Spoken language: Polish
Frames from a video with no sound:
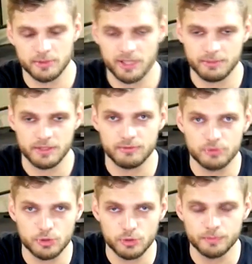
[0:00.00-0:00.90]
biodrami w
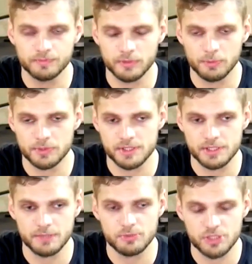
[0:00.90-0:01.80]
dół do
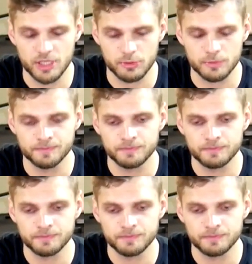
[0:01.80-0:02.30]
pozycji przysiadu.